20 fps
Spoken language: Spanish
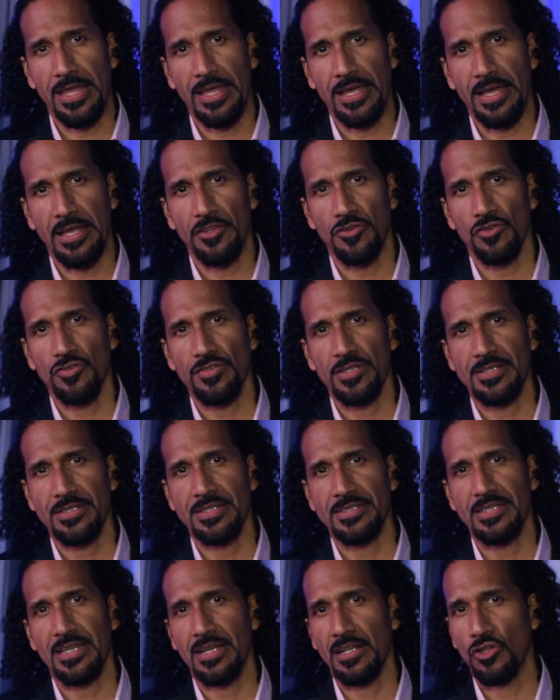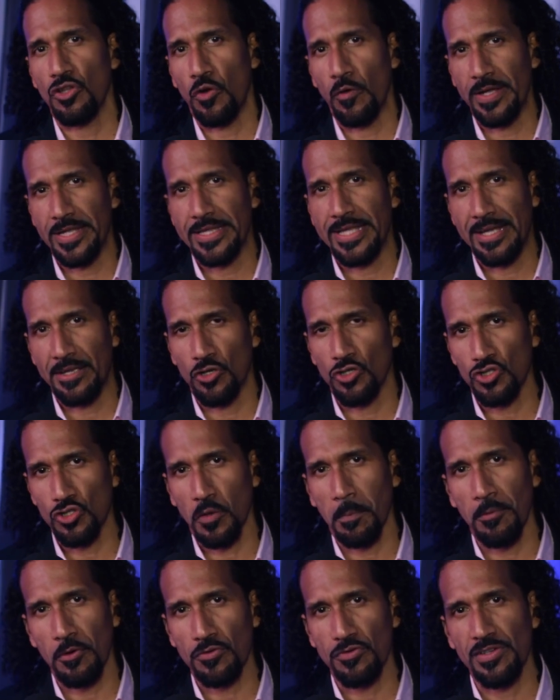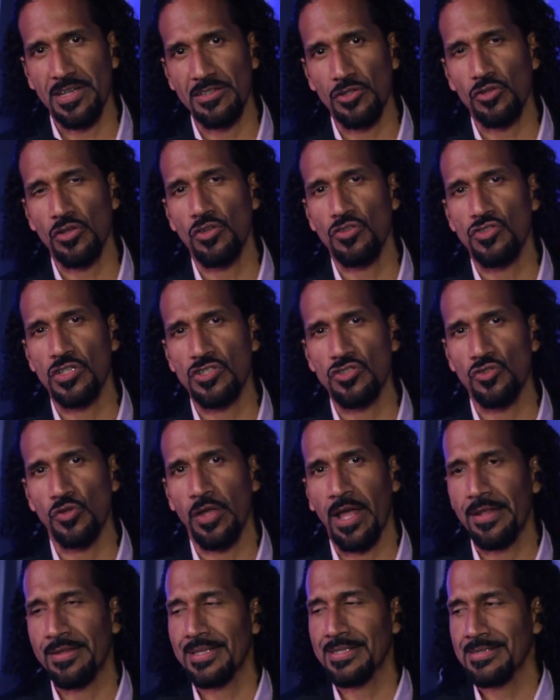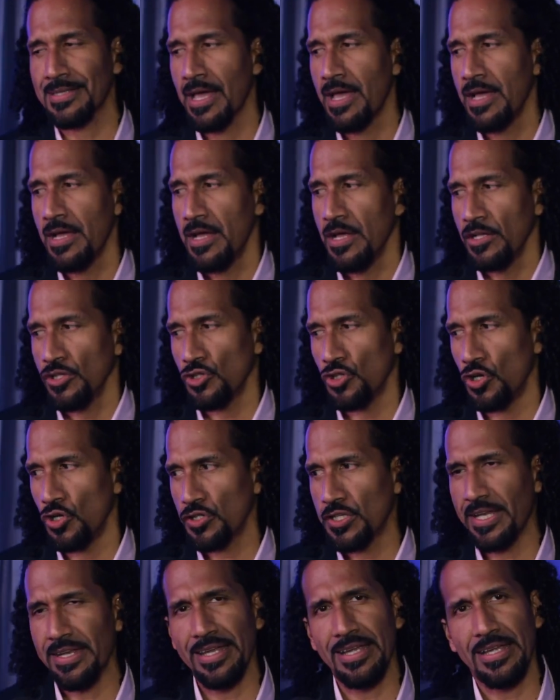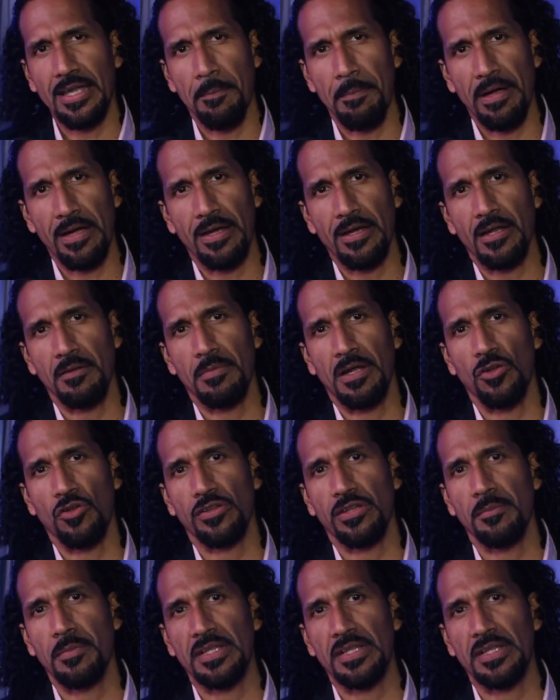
de ellos, es decir, el 98% de los estudiantes, no tienen que pagar el valor de